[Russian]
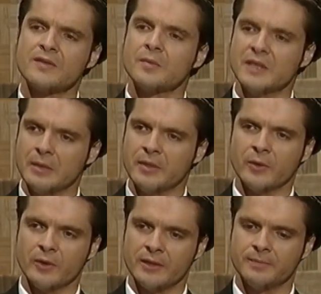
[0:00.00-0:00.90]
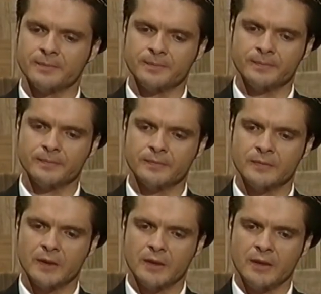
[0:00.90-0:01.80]
Но ее семья
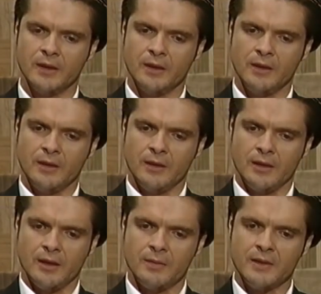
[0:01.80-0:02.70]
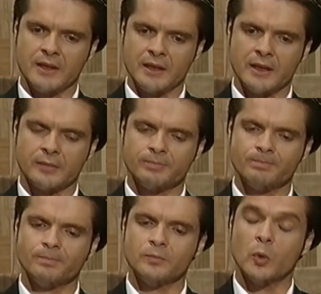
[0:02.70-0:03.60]
ненавидит меня. И у
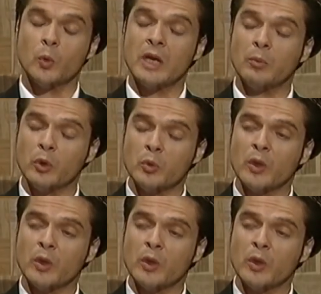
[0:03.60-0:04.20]
них, наверное, есть